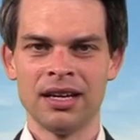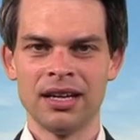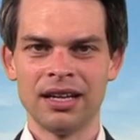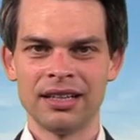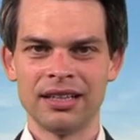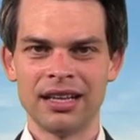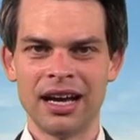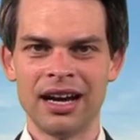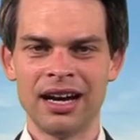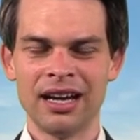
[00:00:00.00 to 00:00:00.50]

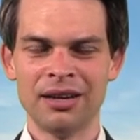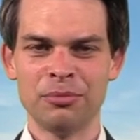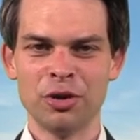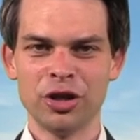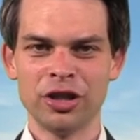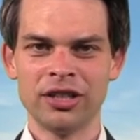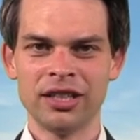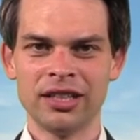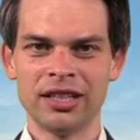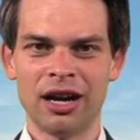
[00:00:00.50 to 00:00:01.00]
Daran
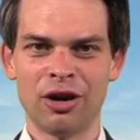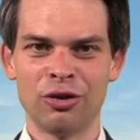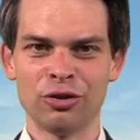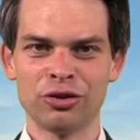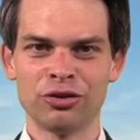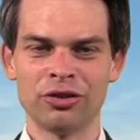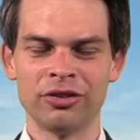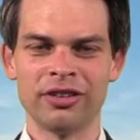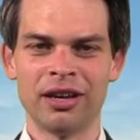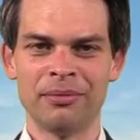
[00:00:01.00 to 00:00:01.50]
möchte ich auch
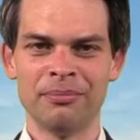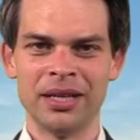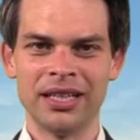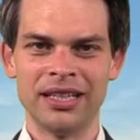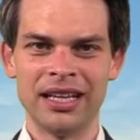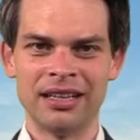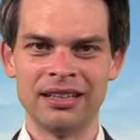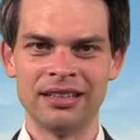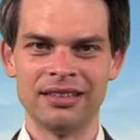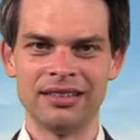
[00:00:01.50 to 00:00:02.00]
zusammen mit
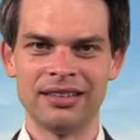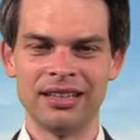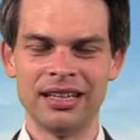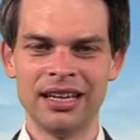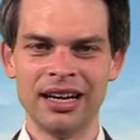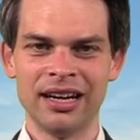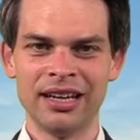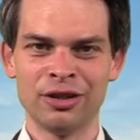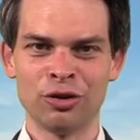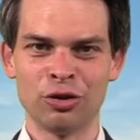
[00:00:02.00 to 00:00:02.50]
Dennis
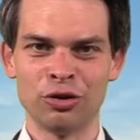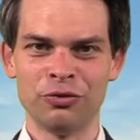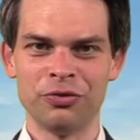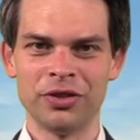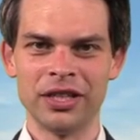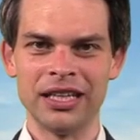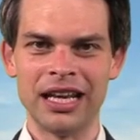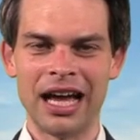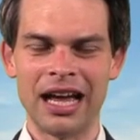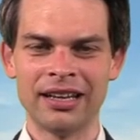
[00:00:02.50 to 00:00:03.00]
Thering und
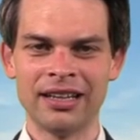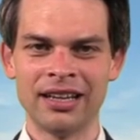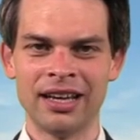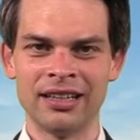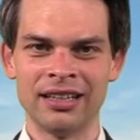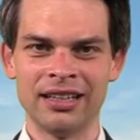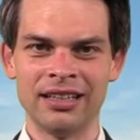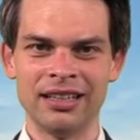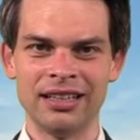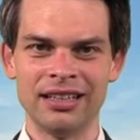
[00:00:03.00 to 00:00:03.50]
vielen
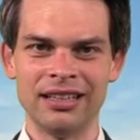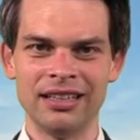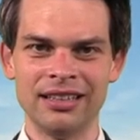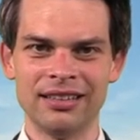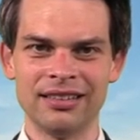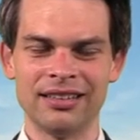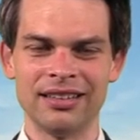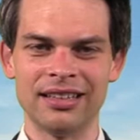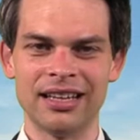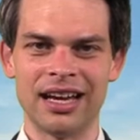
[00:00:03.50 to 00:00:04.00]
anderen in den
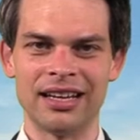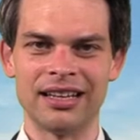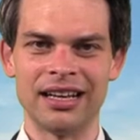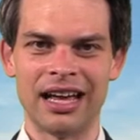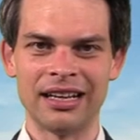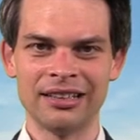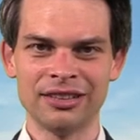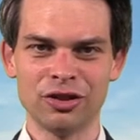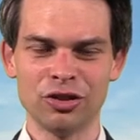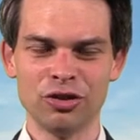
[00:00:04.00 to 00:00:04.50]
nächsten Jahren
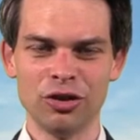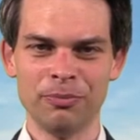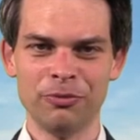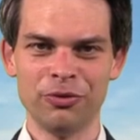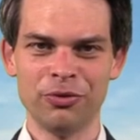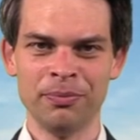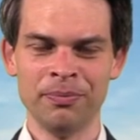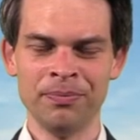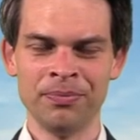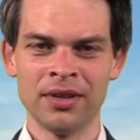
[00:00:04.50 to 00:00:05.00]

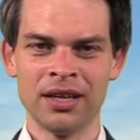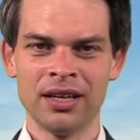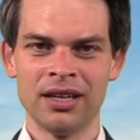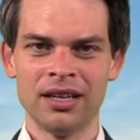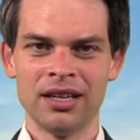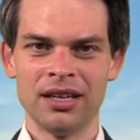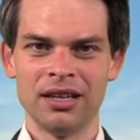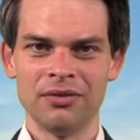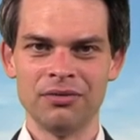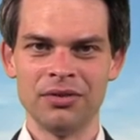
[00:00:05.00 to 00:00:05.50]
anknüpfen.
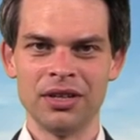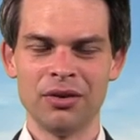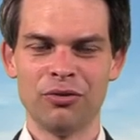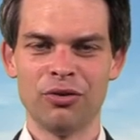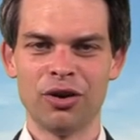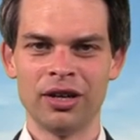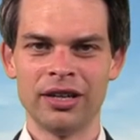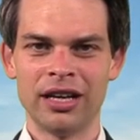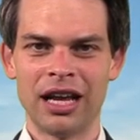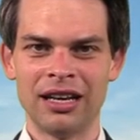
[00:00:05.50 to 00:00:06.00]
Wir
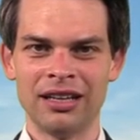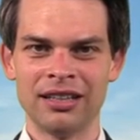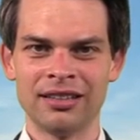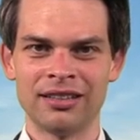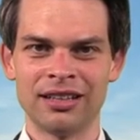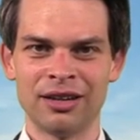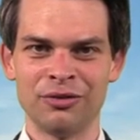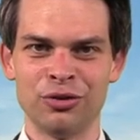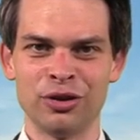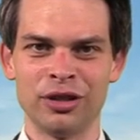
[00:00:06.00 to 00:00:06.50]
wollen alles
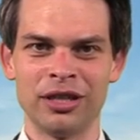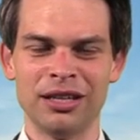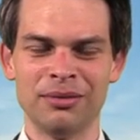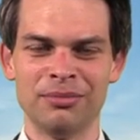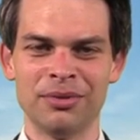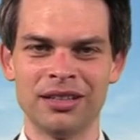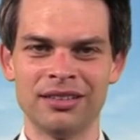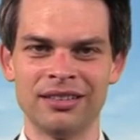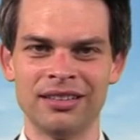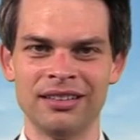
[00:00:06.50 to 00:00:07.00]
dafür geben,
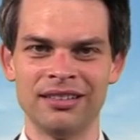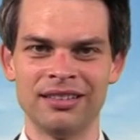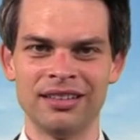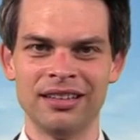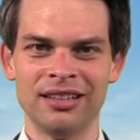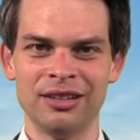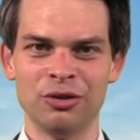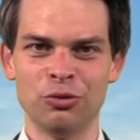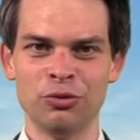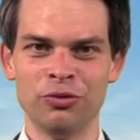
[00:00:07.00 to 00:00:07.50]
dass die
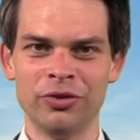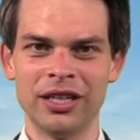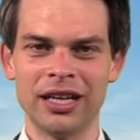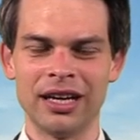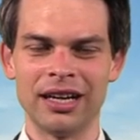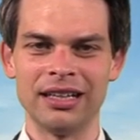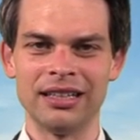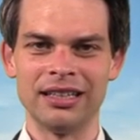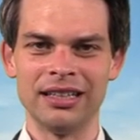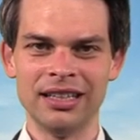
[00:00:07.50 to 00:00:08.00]
CDU
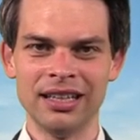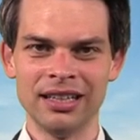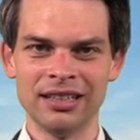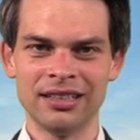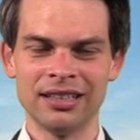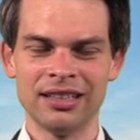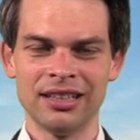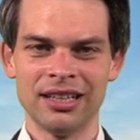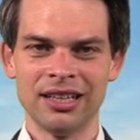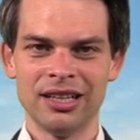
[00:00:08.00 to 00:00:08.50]
wieder
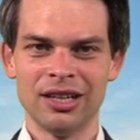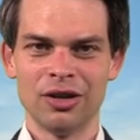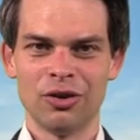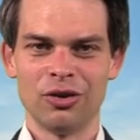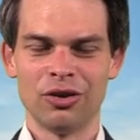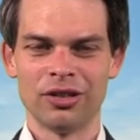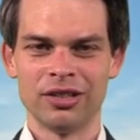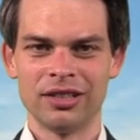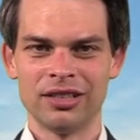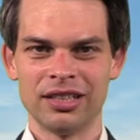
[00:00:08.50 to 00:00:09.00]
regiert
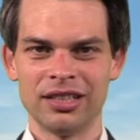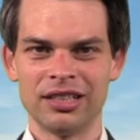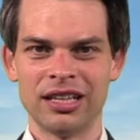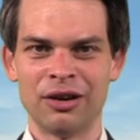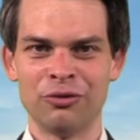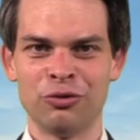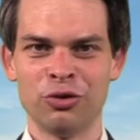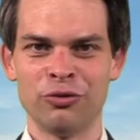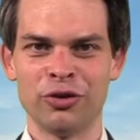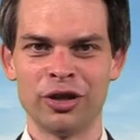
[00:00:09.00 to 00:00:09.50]
und
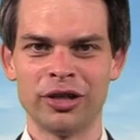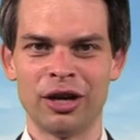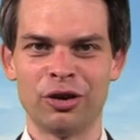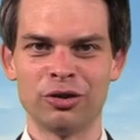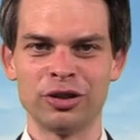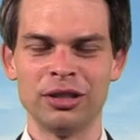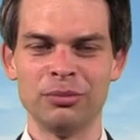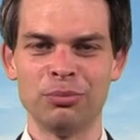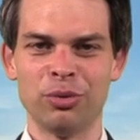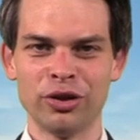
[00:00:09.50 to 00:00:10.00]
dafür wird
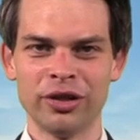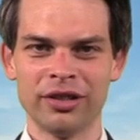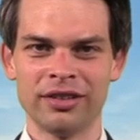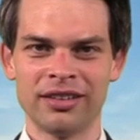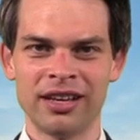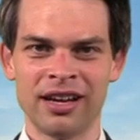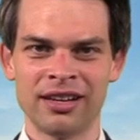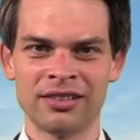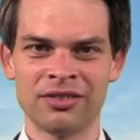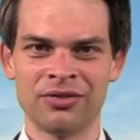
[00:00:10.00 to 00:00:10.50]
auch die
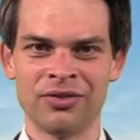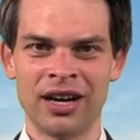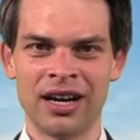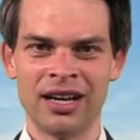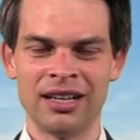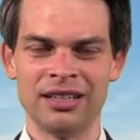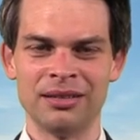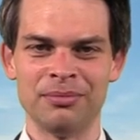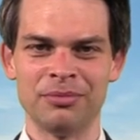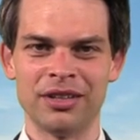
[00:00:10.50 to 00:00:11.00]

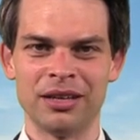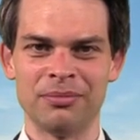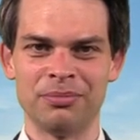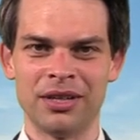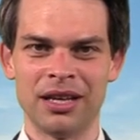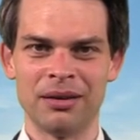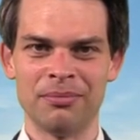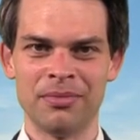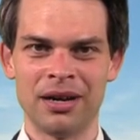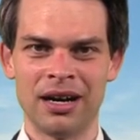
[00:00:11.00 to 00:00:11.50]
Bundestagswahl im
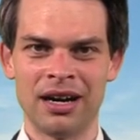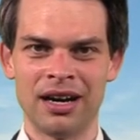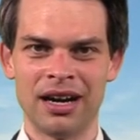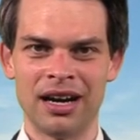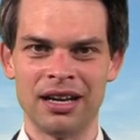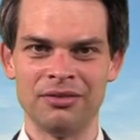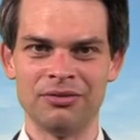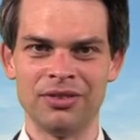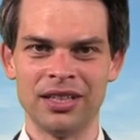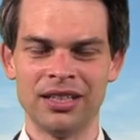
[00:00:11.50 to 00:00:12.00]
September
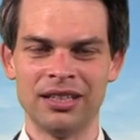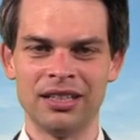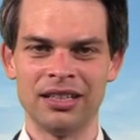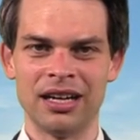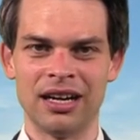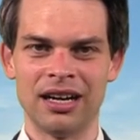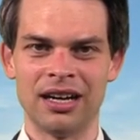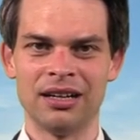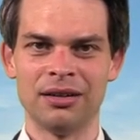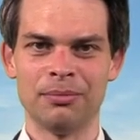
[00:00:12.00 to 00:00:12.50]
ein
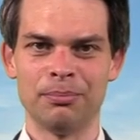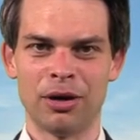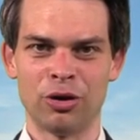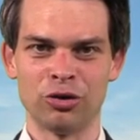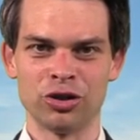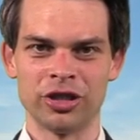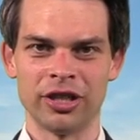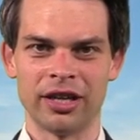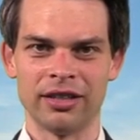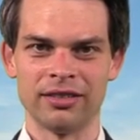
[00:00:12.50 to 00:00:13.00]
wichtiger
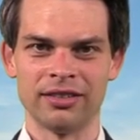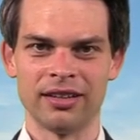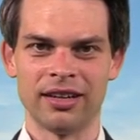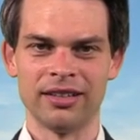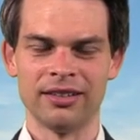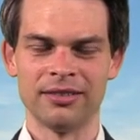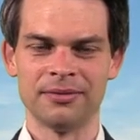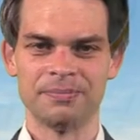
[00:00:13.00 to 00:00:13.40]
Baustein sein.